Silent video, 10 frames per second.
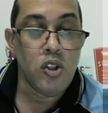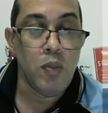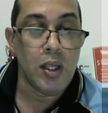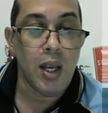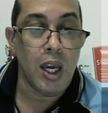
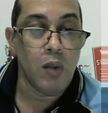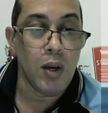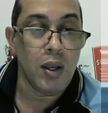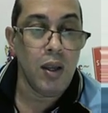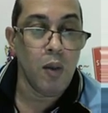
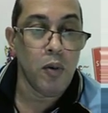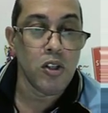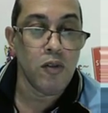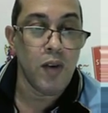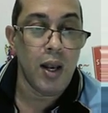Subtraindo aqui, eu
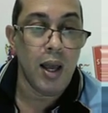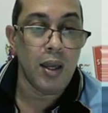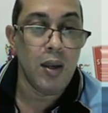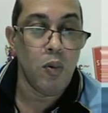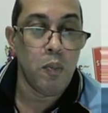posso falar
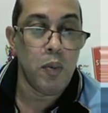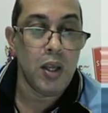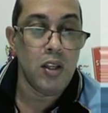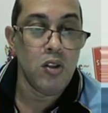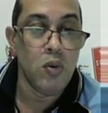que o
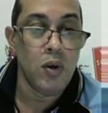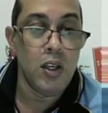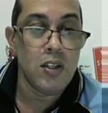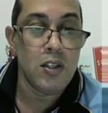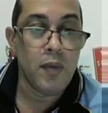P de
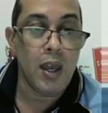2